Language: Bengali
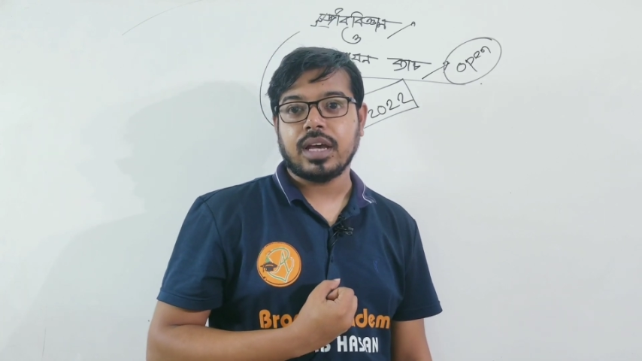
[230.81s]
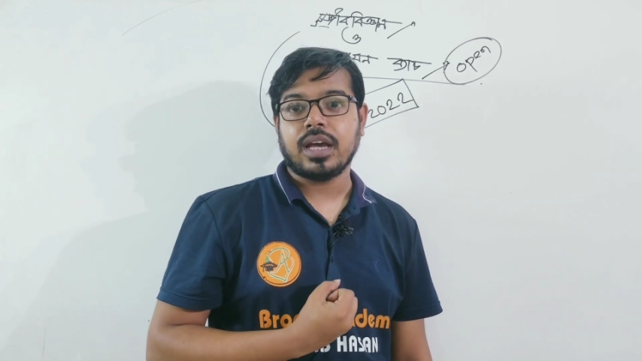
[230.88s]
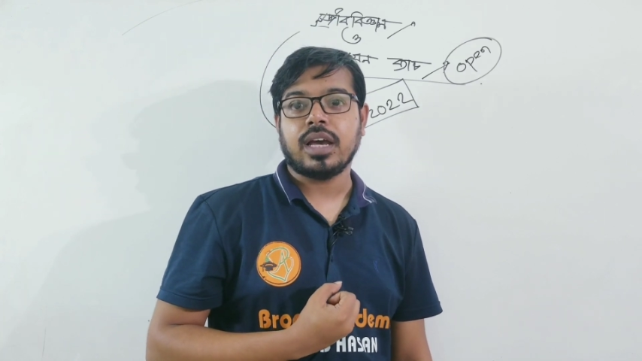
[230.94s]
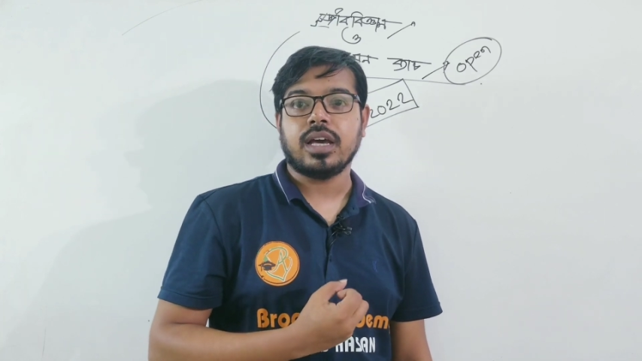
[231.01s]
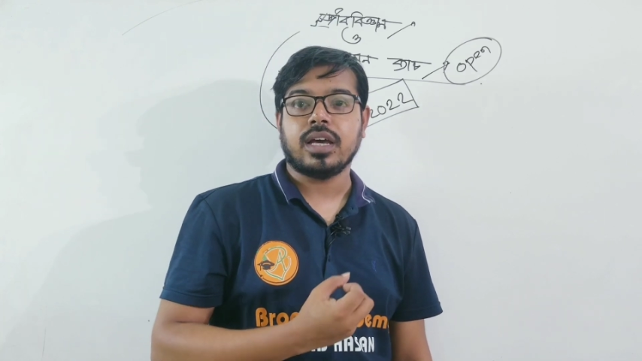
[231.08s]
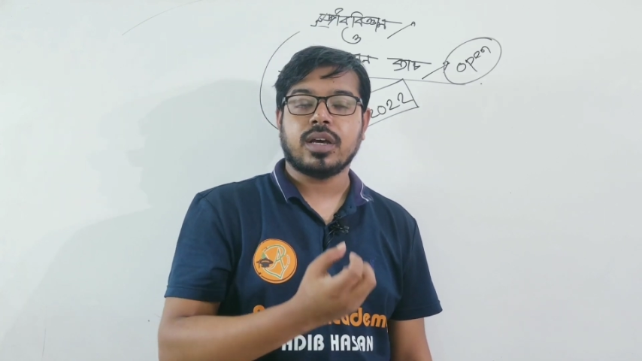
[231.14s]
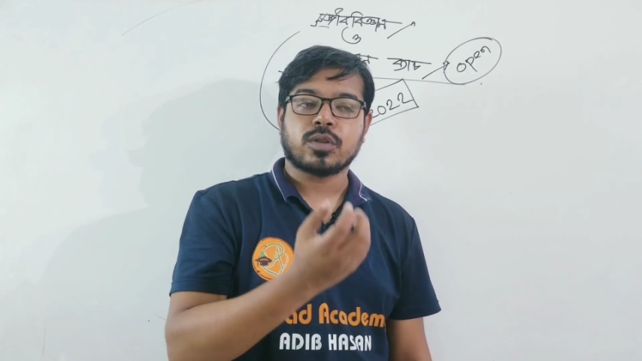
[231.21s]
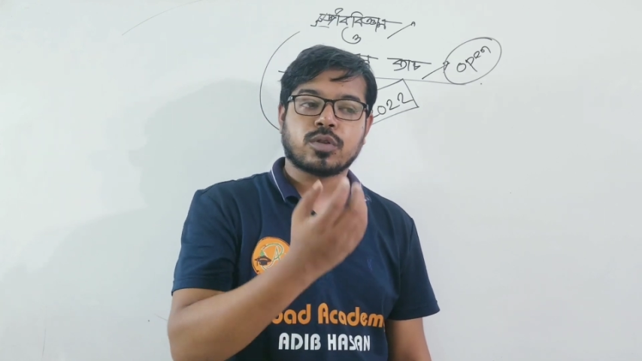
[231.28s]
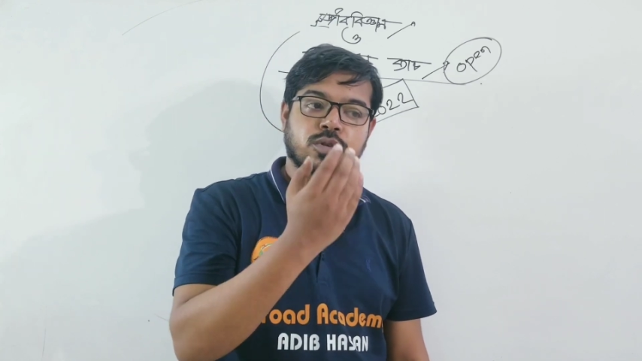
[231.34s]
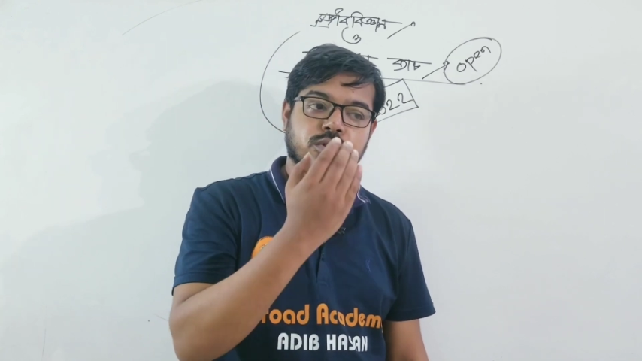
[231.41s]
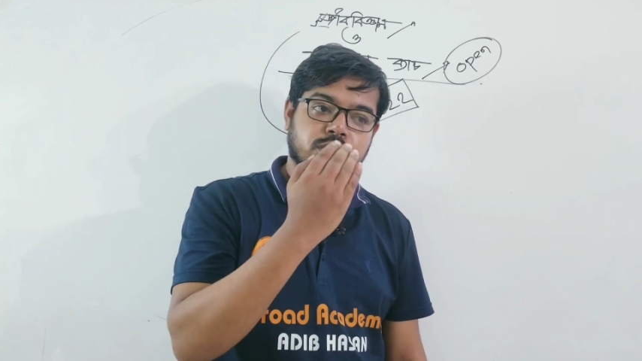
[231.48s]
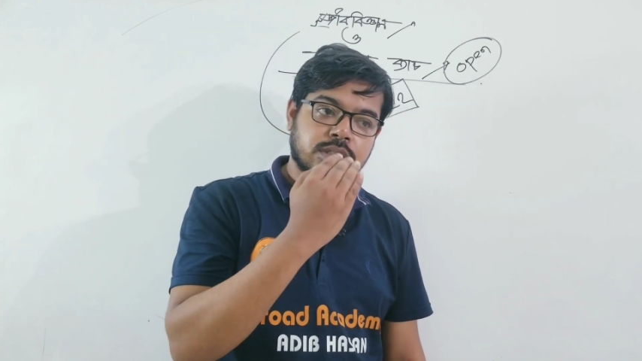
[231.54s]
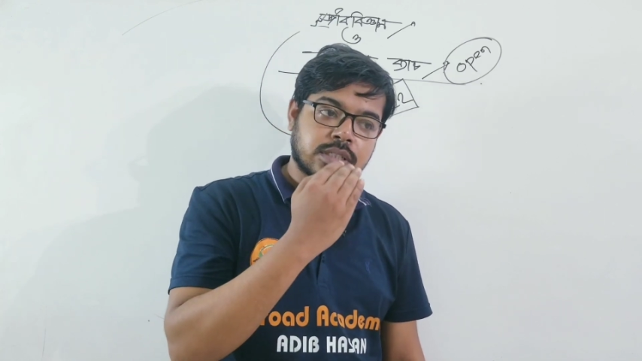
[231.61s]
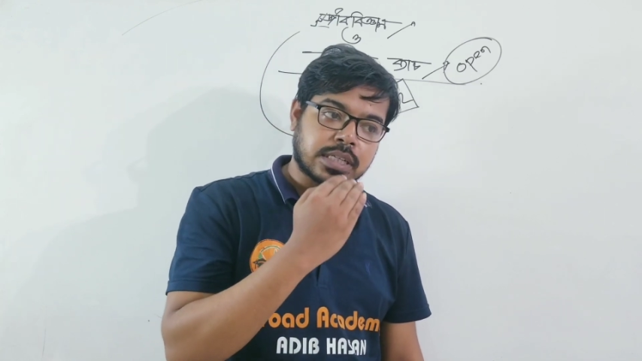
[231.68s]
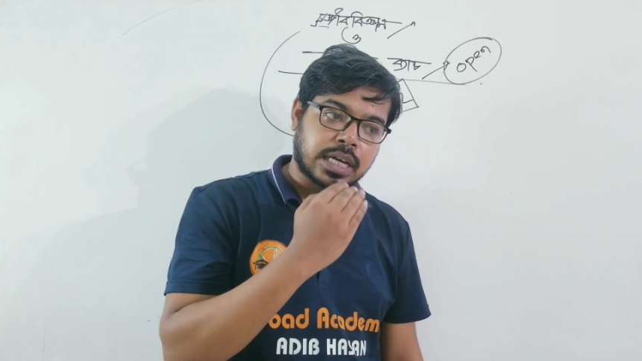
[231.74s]
হ্যাঁ, তো
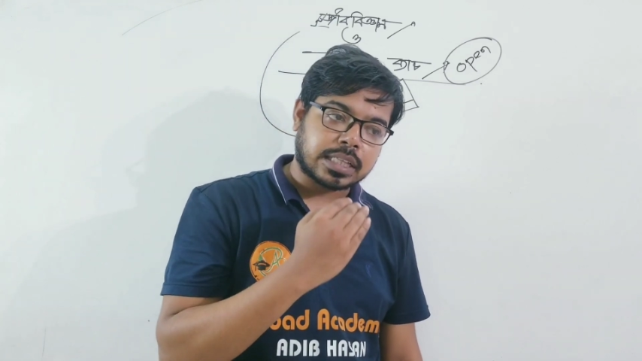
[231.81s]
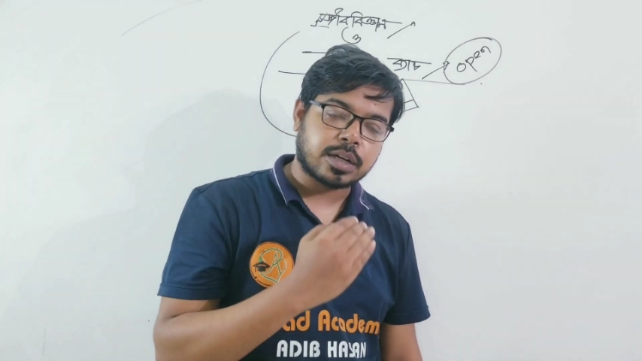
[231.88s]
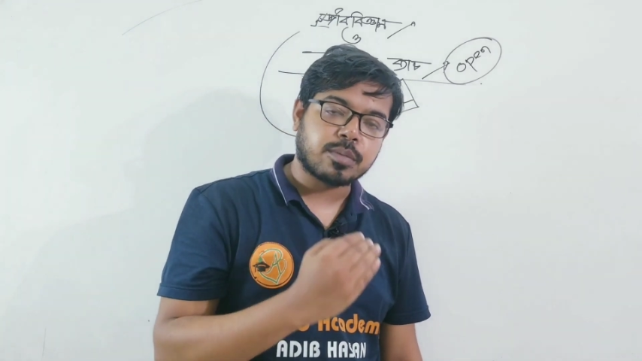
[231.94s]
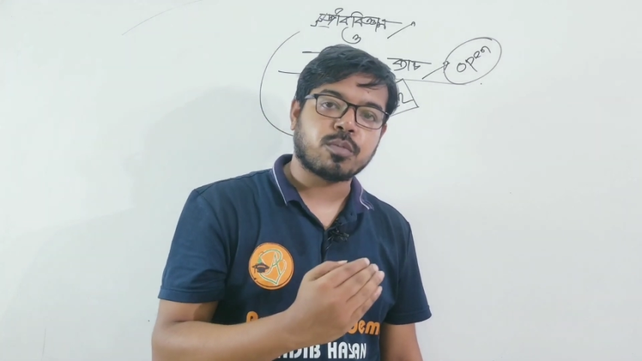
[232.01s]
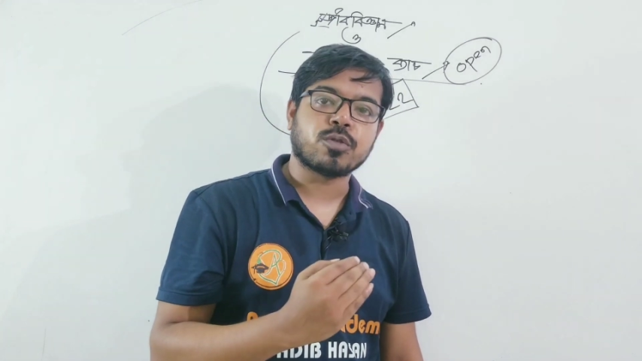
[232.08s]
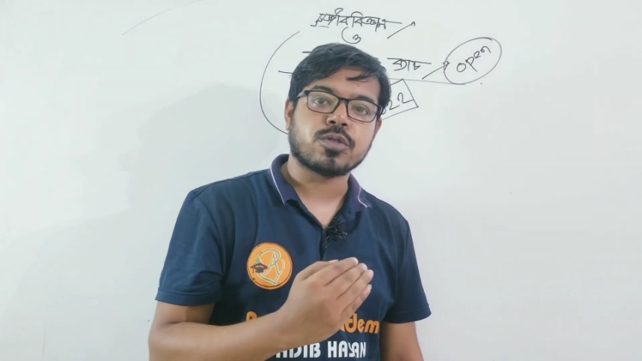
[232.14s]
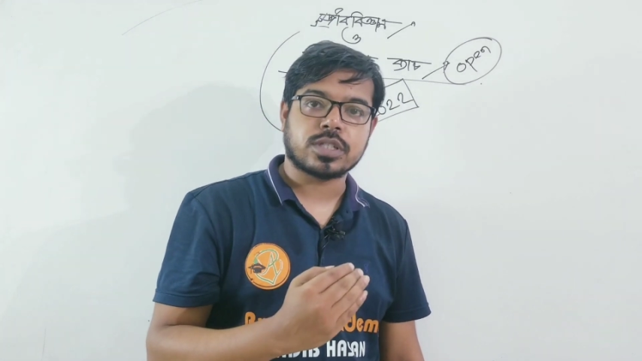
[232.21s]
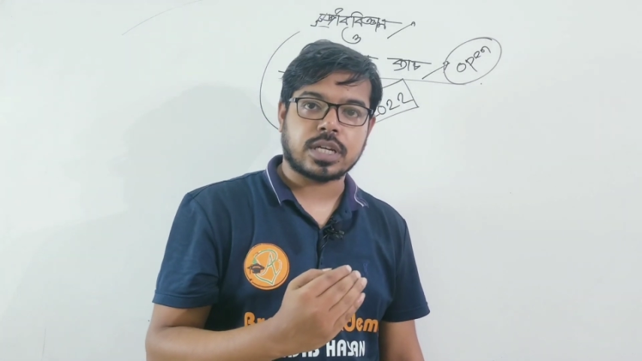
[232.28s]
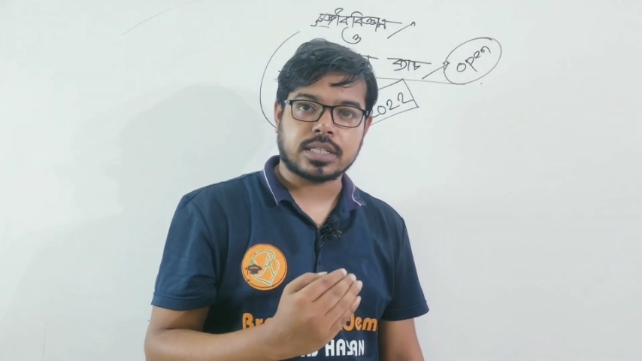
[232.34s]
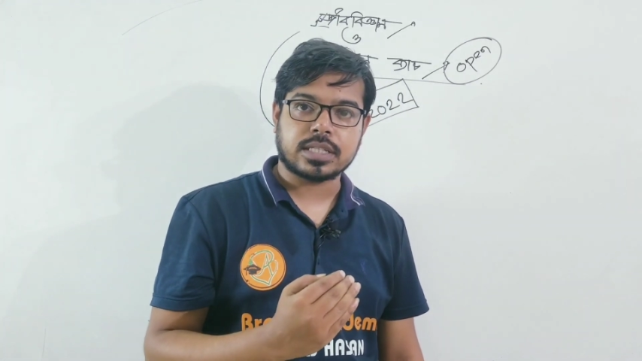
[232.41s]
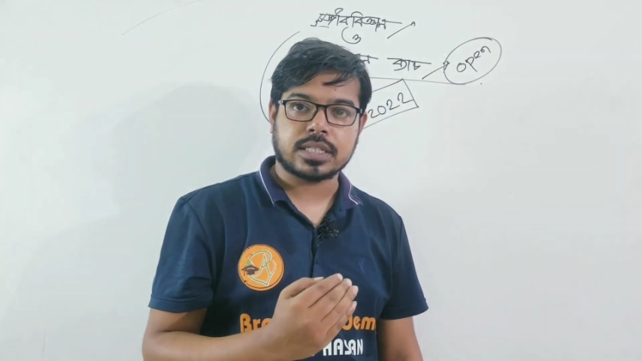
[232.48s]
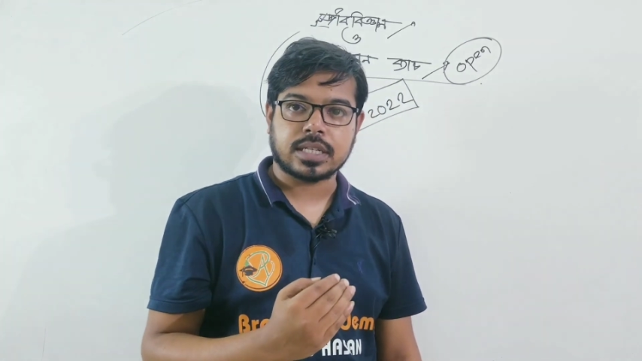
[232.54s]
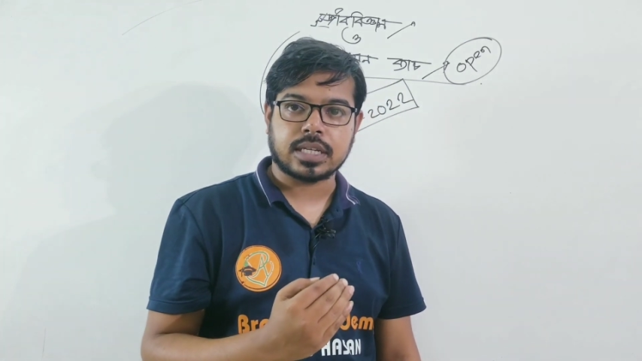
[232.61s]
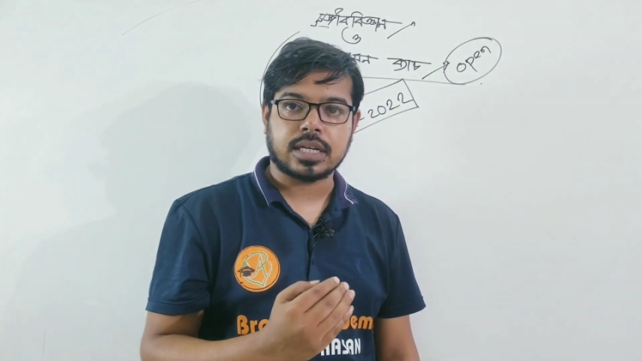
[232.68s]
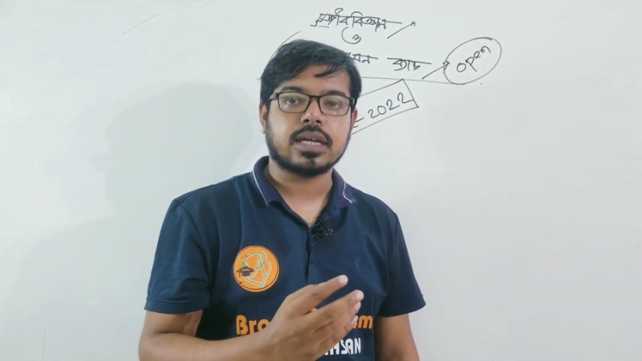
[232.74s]
যাদের মন
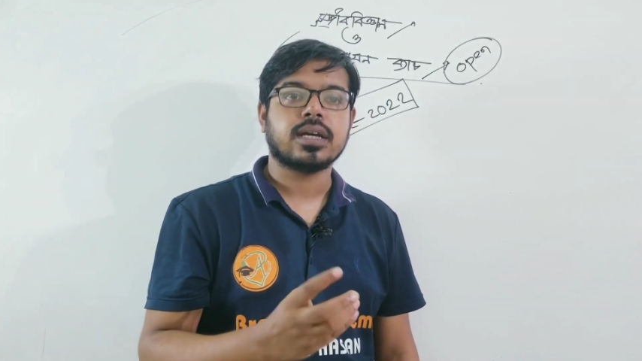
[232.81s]
চাচ্ছে